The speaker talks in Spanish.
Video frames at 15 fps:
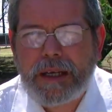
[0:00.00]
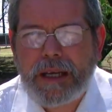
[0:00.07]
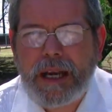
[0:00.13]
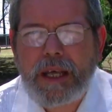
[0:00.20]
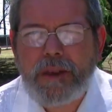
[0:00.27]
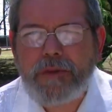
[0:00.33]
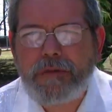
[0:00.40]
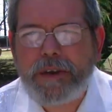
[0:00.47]
que
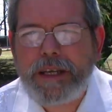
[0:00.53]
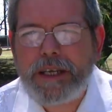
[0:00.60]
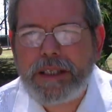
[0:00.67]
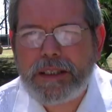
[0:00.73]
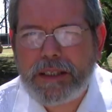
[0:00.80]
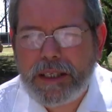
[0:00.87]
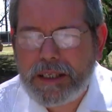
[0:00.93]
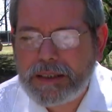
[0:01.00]
las
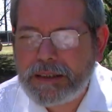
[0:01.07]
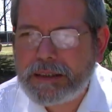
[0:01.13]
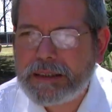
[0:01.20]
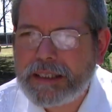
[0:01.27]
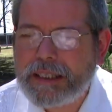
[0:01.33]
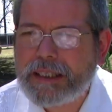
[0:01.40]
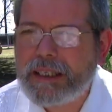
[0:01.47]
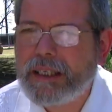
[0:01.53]
diferencias
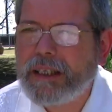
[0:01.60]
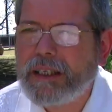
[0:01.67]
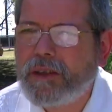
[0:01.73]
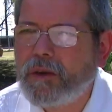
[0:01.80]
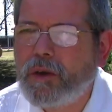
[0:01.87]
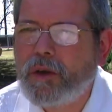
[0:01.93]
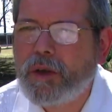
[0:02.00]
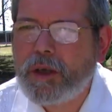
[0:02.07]
que tienen
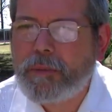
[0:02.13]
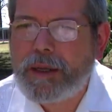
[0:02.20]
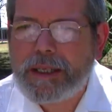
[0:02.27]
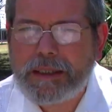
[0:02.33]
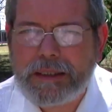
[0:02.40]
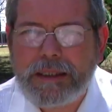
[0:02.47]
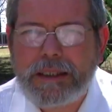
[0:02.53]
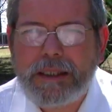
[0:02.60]
con los
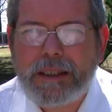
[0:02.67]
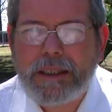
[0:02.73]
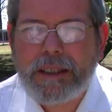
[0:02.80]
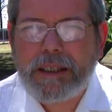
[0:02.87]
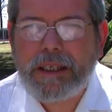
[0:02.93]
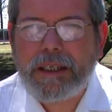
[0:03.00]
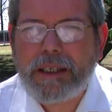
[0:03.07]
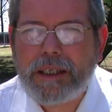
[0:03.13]
demás
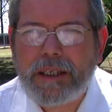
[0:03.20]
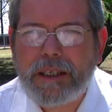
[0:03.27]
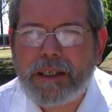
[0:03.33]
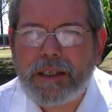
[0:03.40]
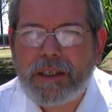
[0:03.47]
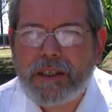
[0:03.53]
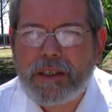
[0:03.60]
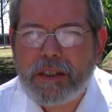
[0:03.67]
eh,